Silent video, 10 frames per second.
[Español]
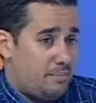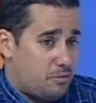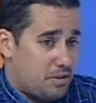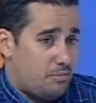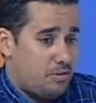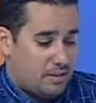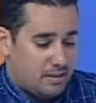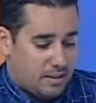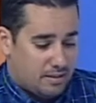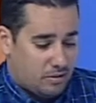expusimos
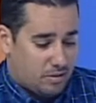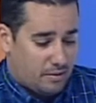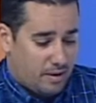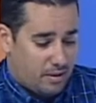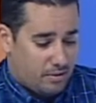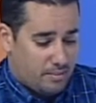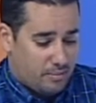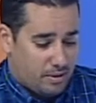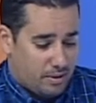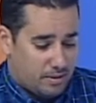ante los trabajadores
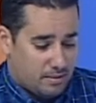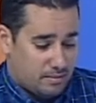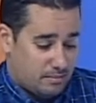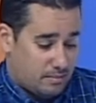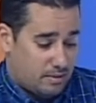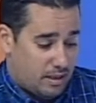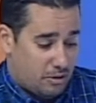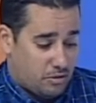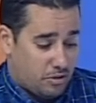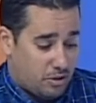pues la
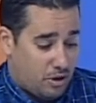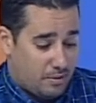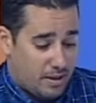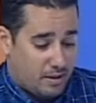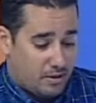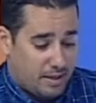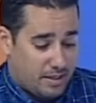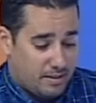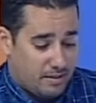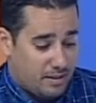opción que nos había dado el
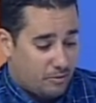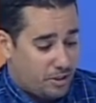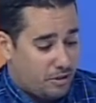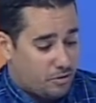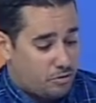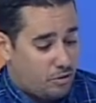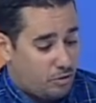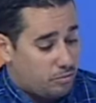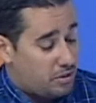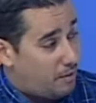gerente de reunirnos
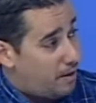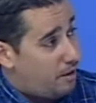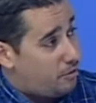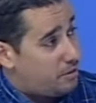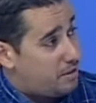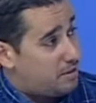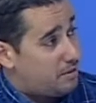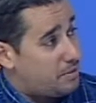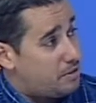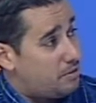solo un trabajador del
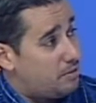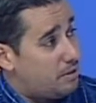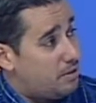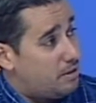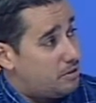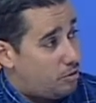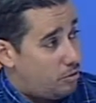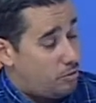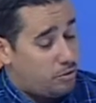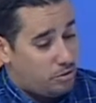servicio,
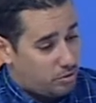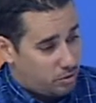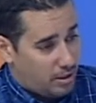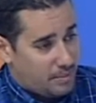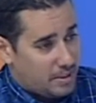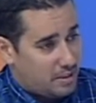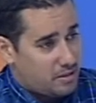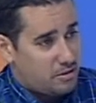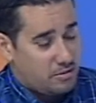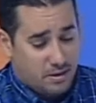solo uno con toda la
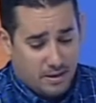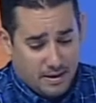administración,